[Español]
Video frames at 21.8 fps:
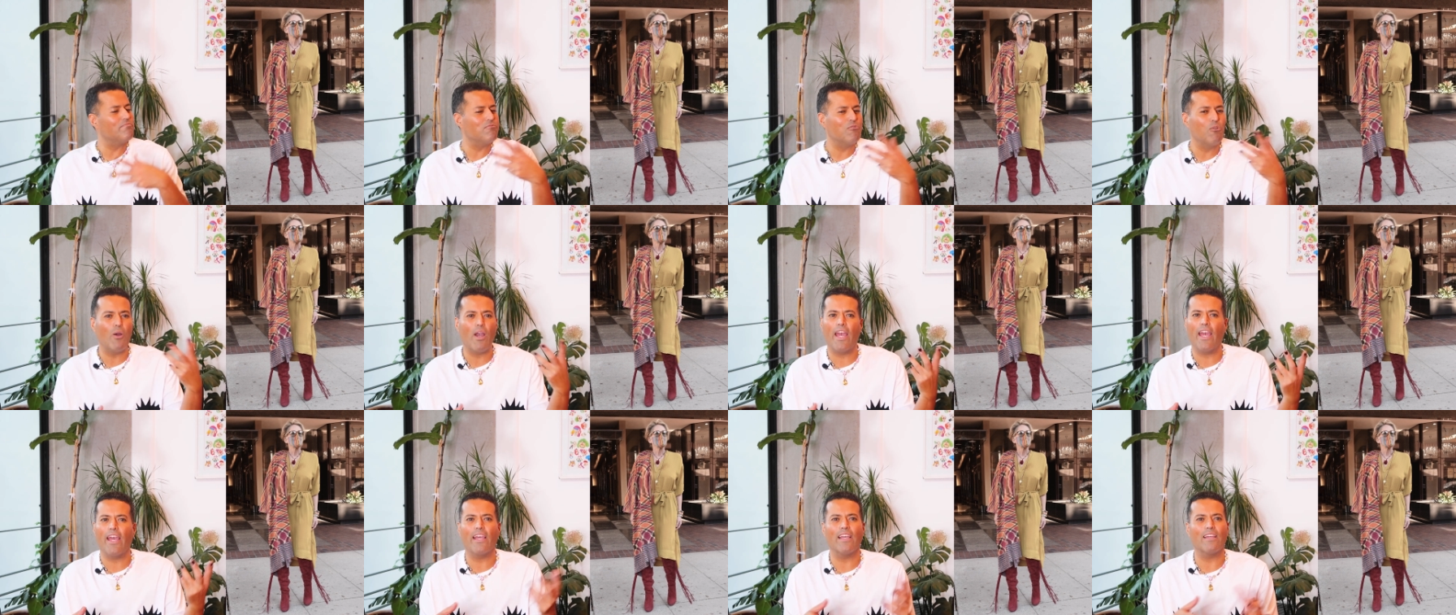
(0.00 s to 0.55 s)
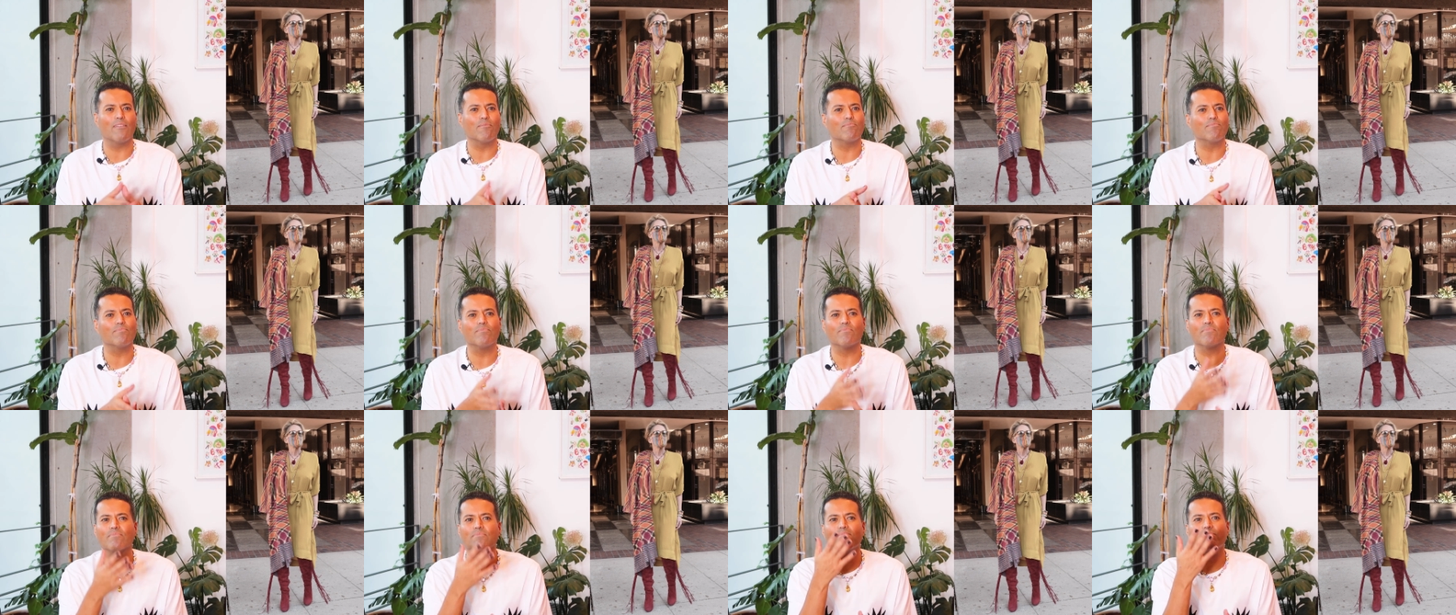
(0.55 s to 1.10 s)

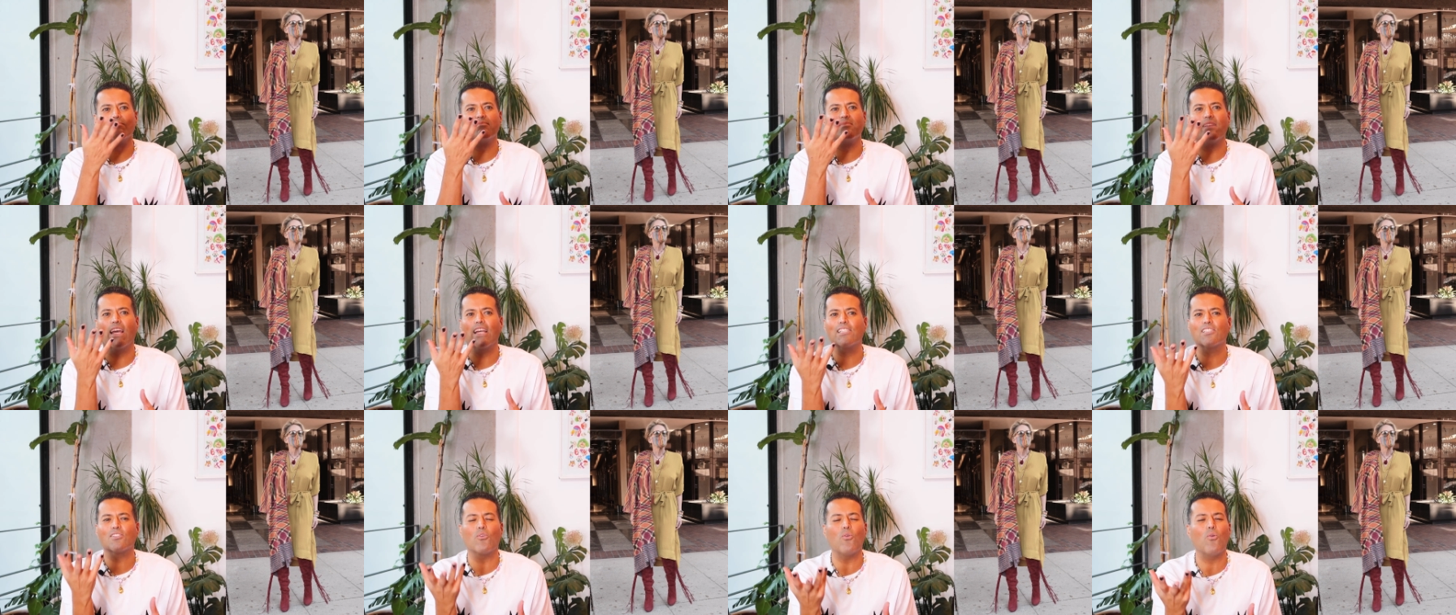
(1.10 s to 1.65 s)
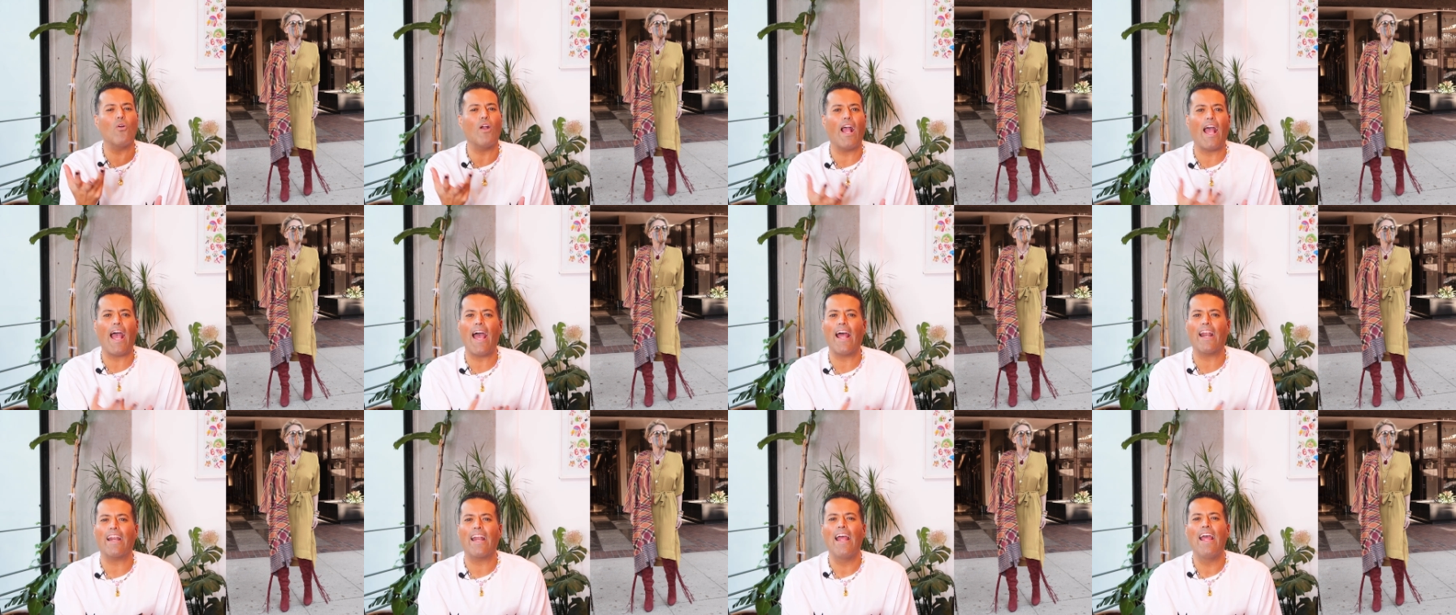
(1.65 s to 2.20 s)
Güey, es
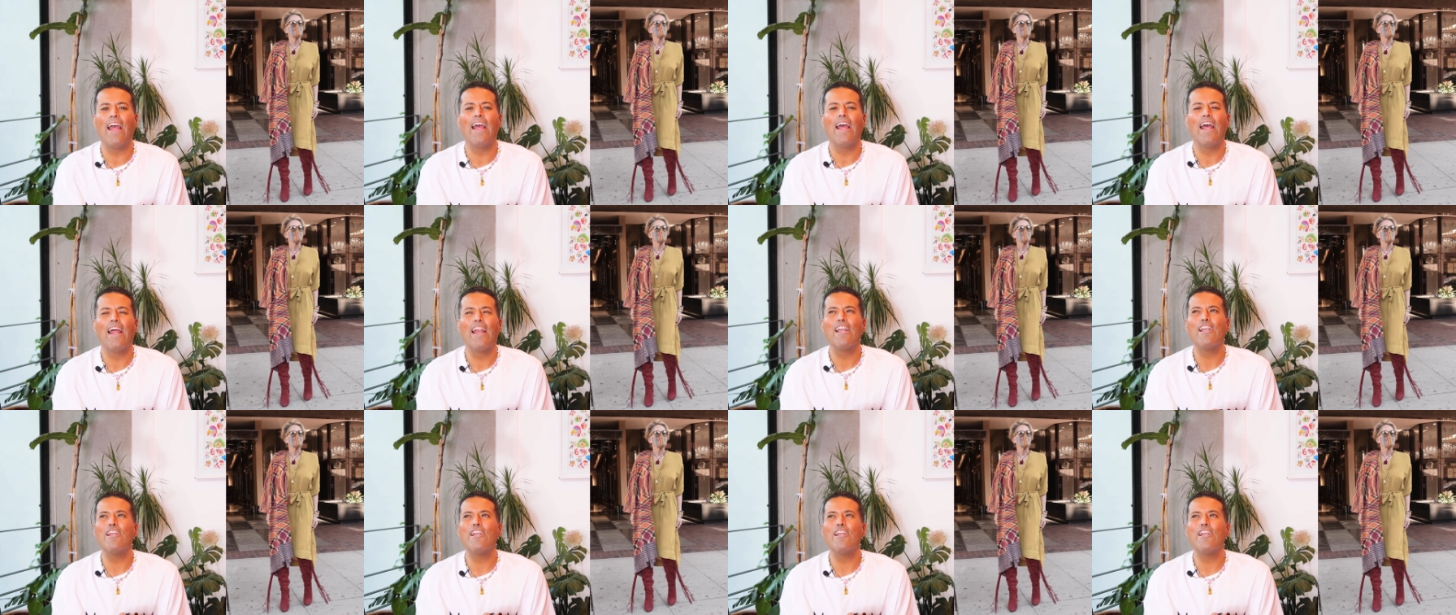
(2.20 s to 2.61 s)
jugar